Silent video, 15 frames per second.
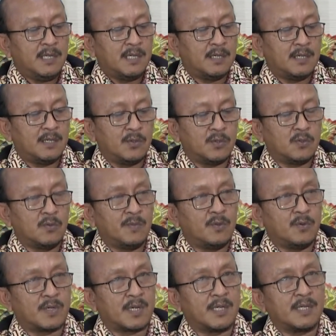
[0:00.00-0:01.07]
uh, untuk
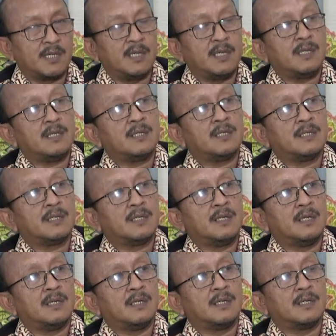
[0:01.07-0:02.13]
mengurangi
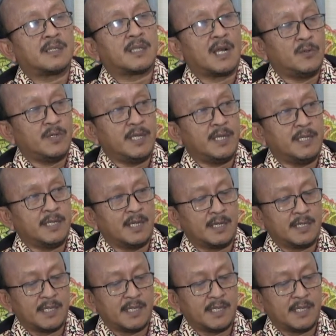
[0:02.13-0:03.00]
uh, terlalu dinginnya.